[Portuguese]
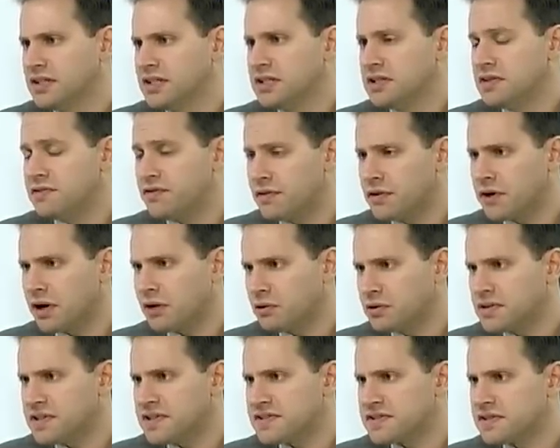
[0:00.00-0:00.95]
E foi o que
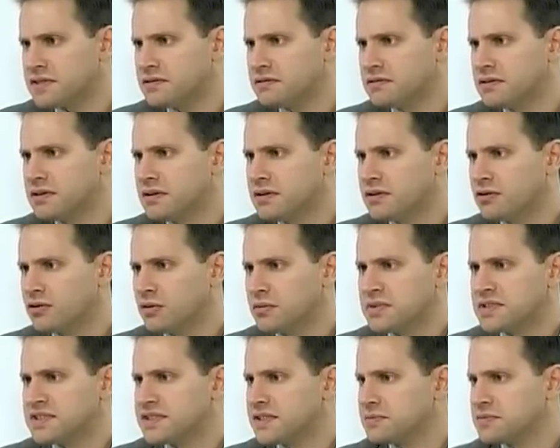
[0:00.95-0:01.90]
aconteceu.
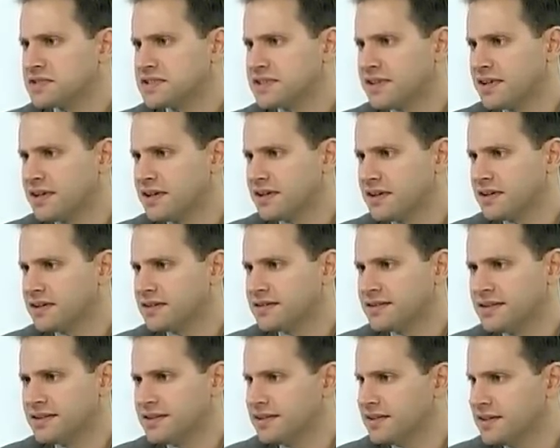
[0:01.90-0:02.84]
Começamos a
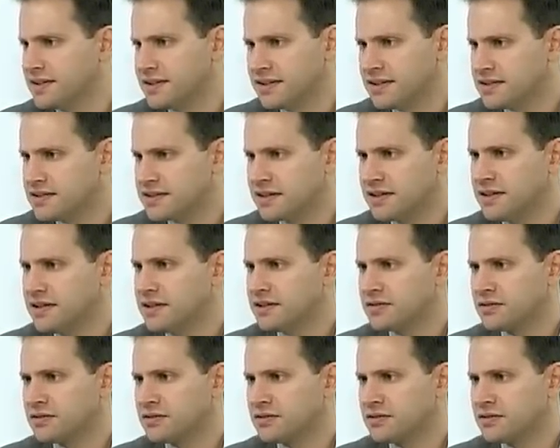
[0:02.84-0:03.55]
atender grandes clientes